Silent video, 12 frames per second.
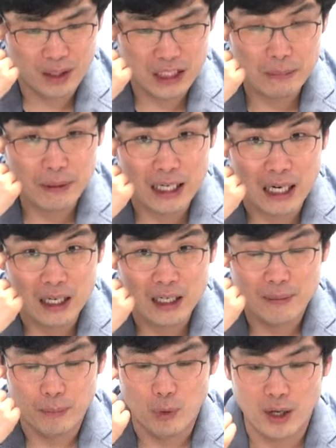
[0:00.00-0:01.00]
12가
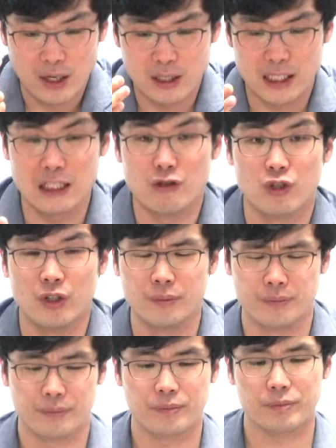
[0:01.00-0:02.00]
뭔가를 이루는